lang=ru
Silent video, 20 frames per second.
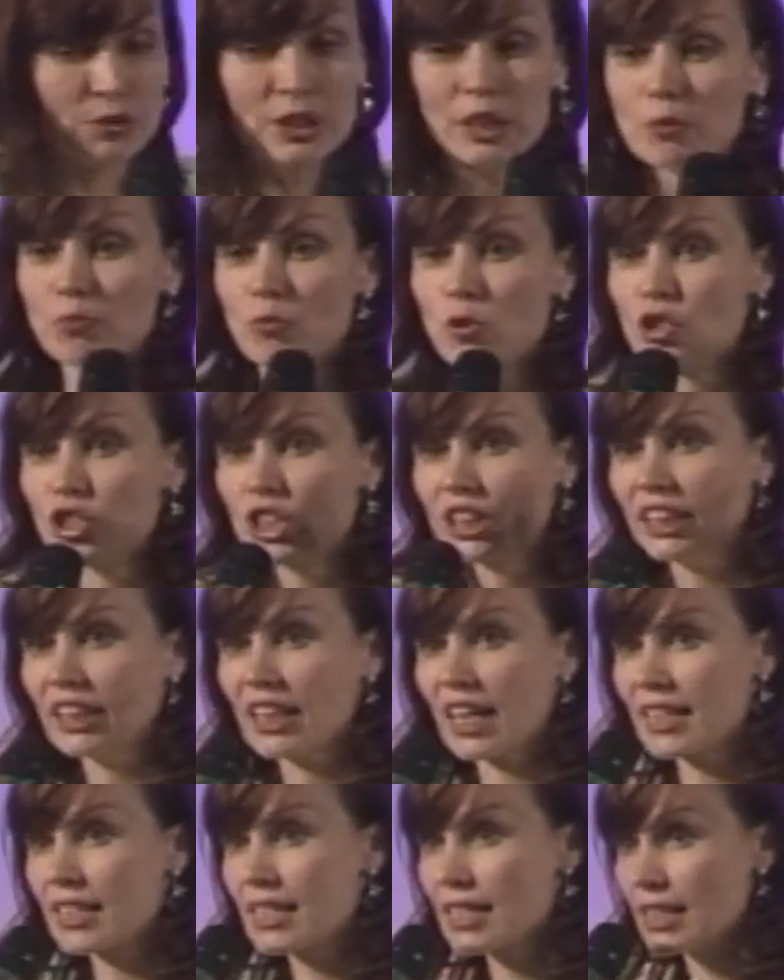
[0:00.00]
вы не можете
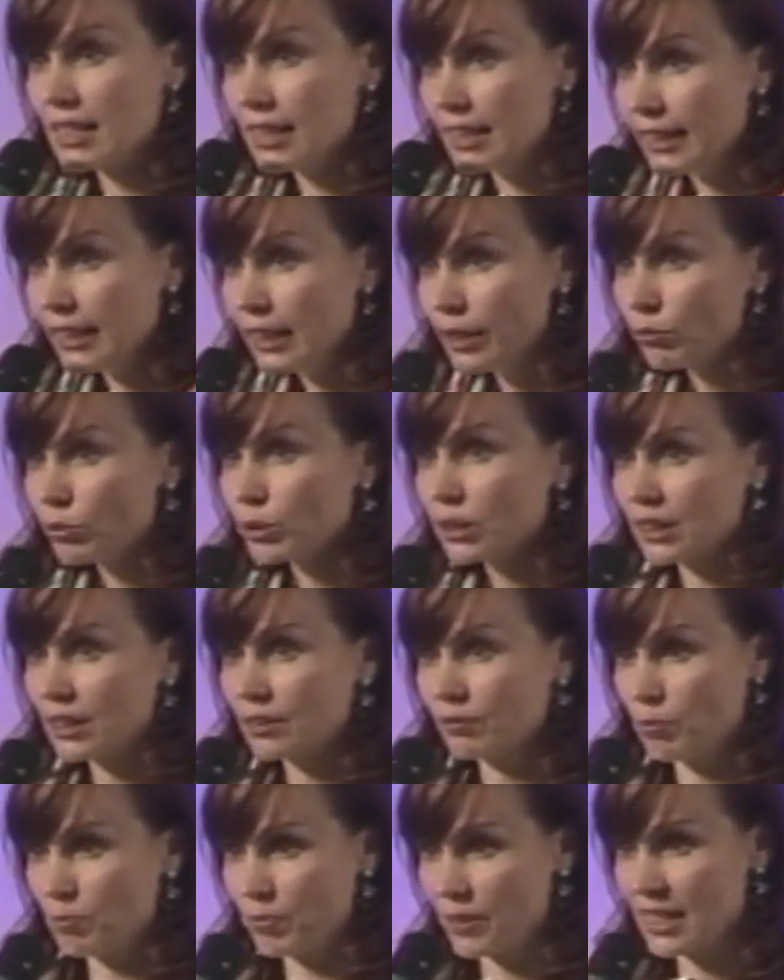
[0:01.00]
отследить вот
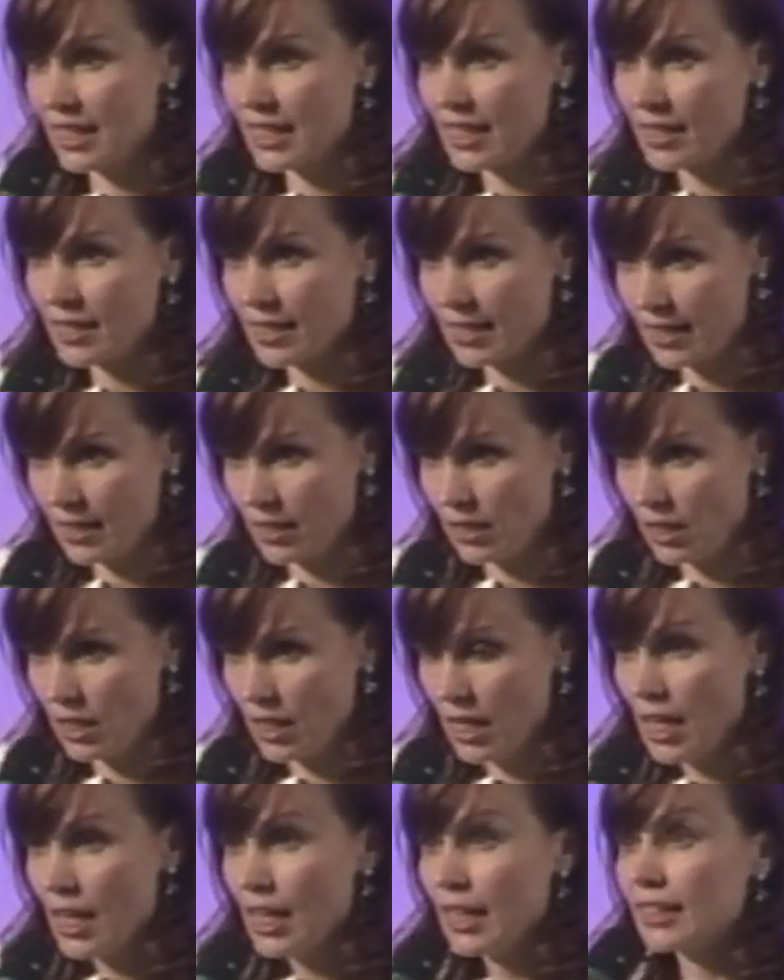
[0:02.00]
этого процесса.
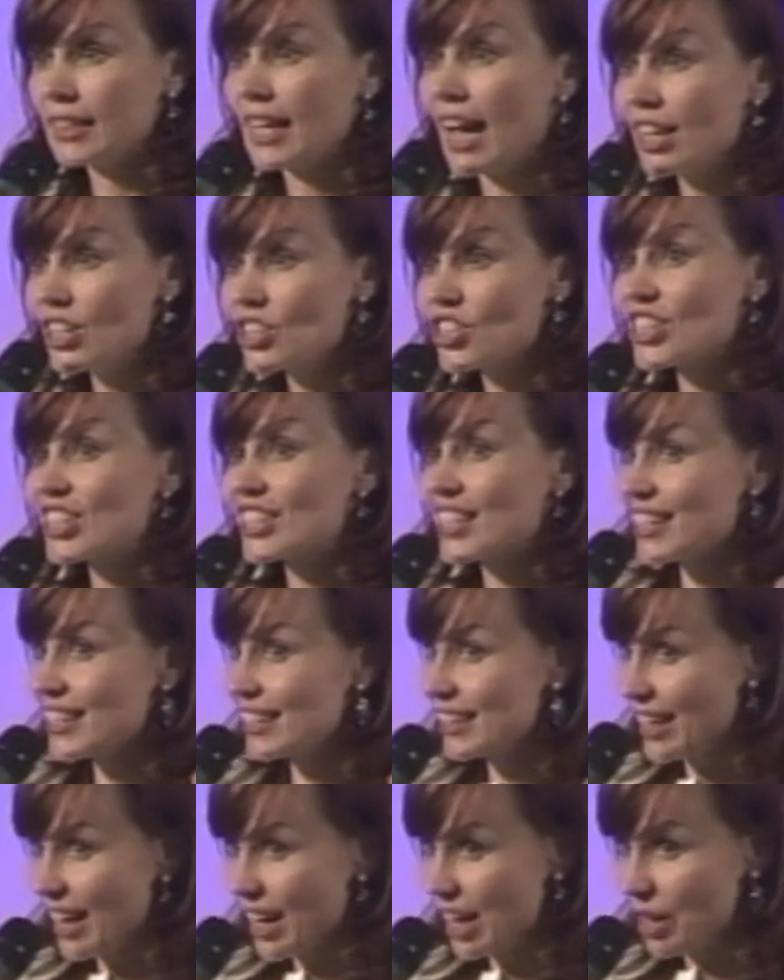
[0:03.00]
Также со
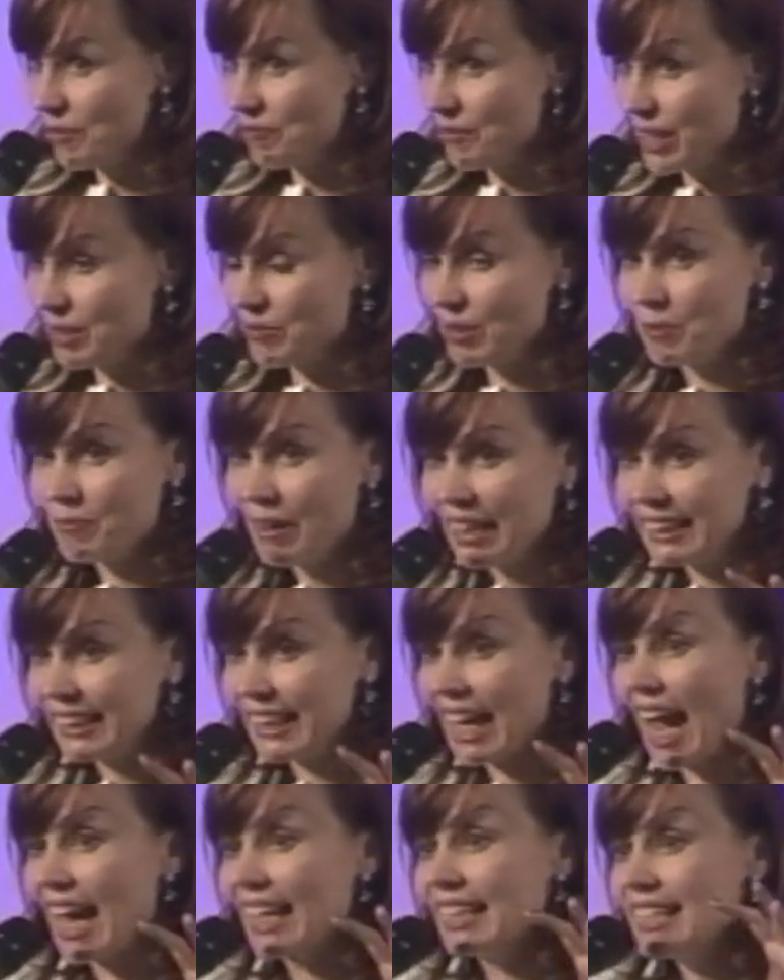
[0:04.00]
страхами.
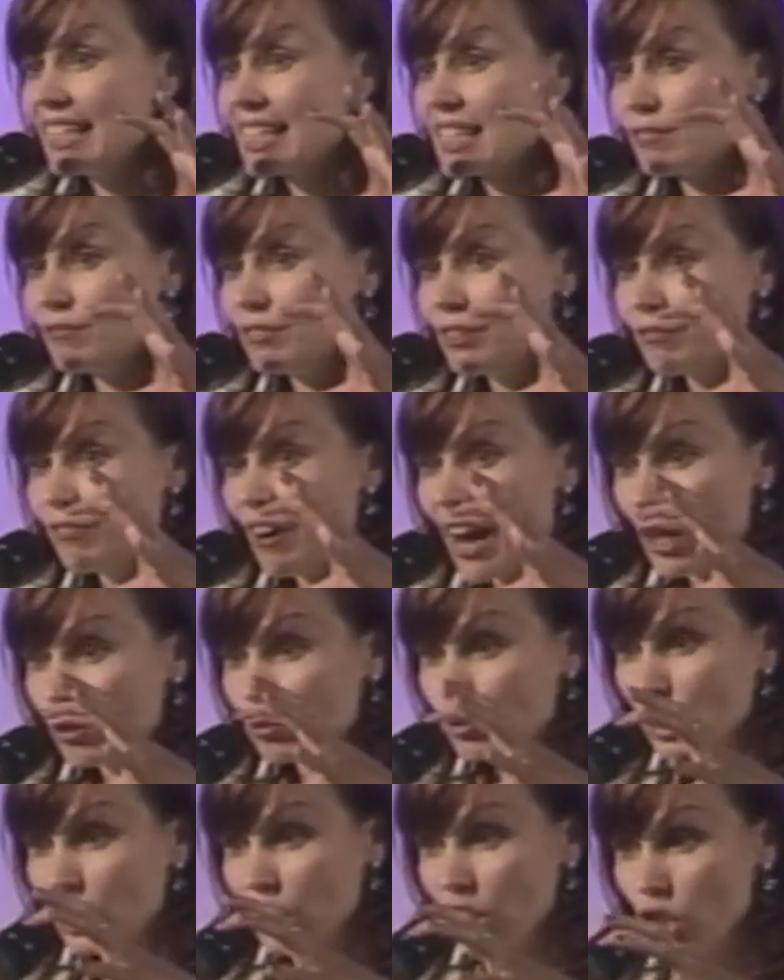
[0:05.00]
Понимаете, они
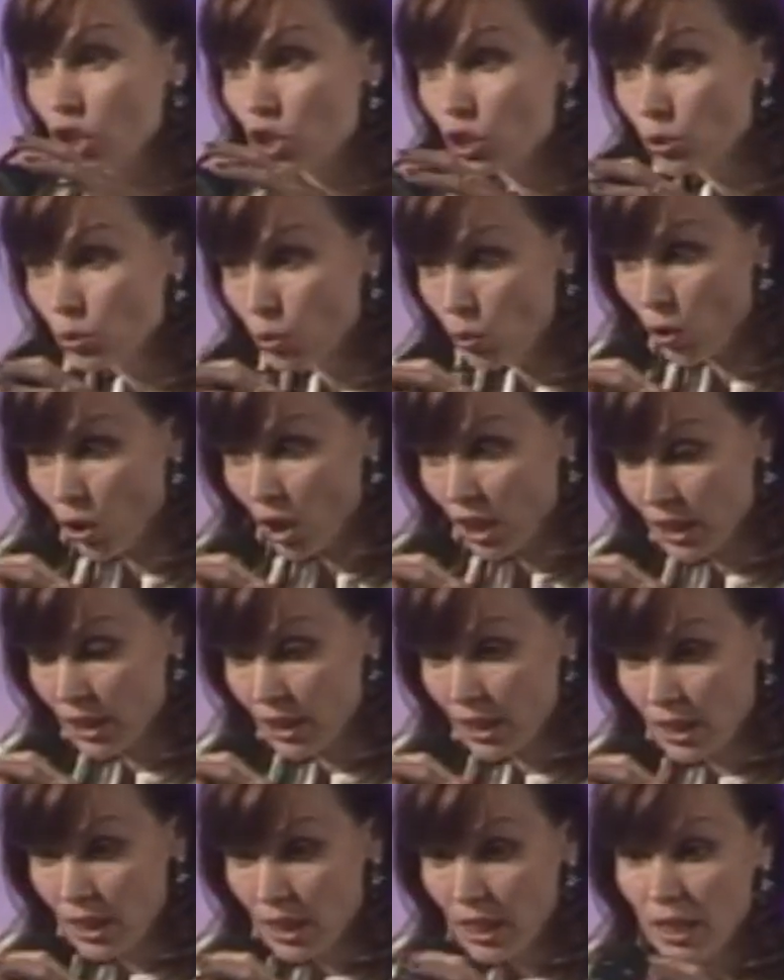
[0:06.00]
свивают гнездо
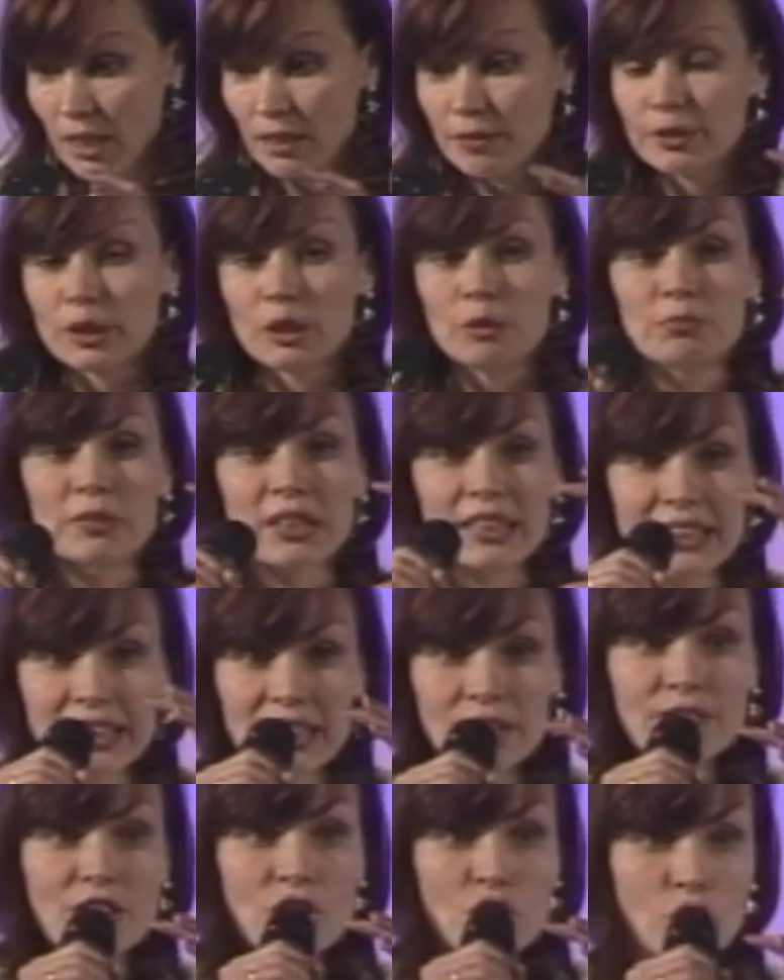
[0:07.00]
в
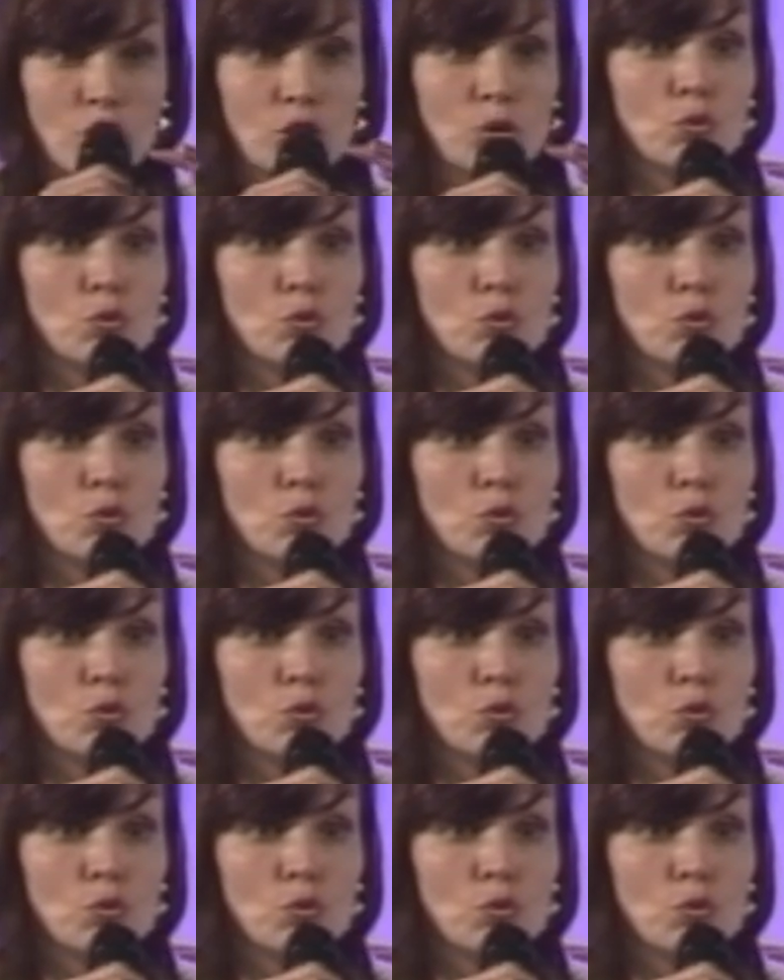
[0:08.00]
темноте вашей